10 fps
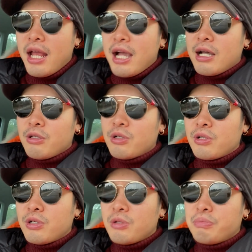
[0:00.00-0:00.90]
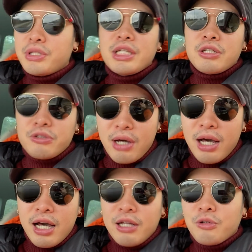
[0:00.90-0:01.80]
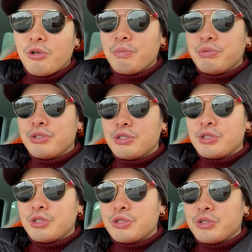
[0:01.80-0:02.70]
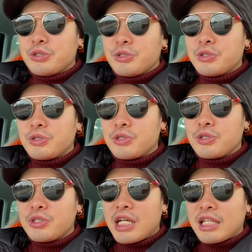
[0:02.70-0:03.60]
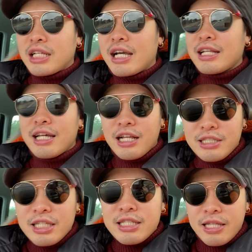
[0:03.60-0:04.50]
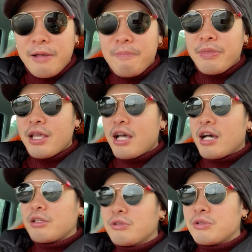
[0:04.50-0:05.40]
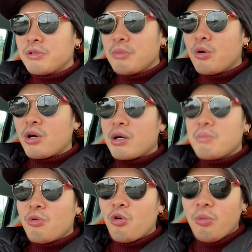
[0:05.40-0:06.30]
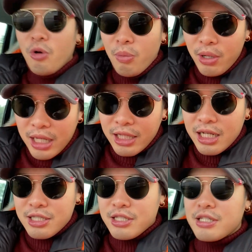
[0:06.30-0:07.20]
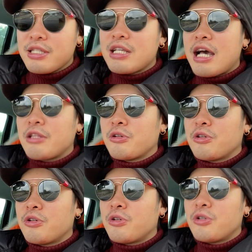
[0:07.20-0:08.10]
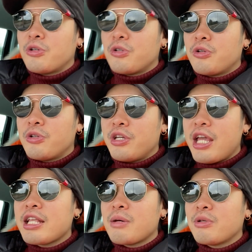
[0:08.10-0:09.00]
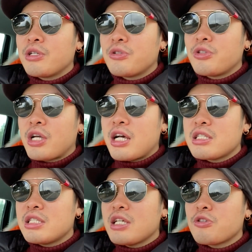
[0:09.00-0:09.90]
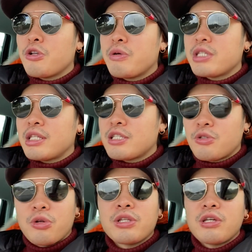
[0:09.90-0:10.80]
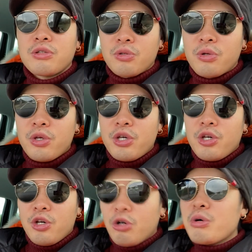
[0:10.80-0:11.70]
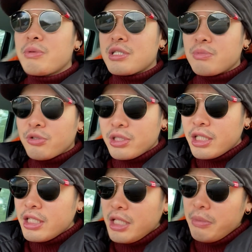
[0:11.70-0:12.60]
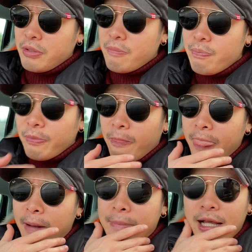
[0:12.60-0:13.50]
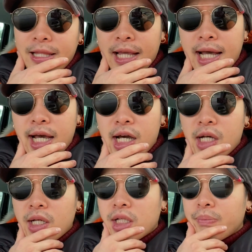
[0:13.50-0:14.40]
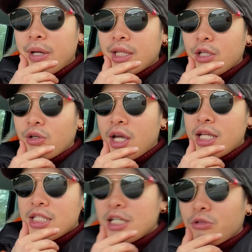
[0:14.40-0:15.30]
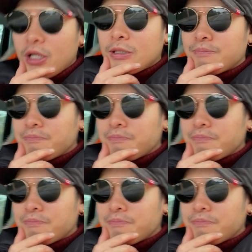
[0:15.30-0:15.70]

あの、ブティックは、あの、オープンするにあたって必ずですね、あの、もう、もうほぼほぼ必ず、あのレアなモデルっていうか、品揃えは絶対揃えてると思います。僕的に多分、パンダ、パンダとかレンジャーとか、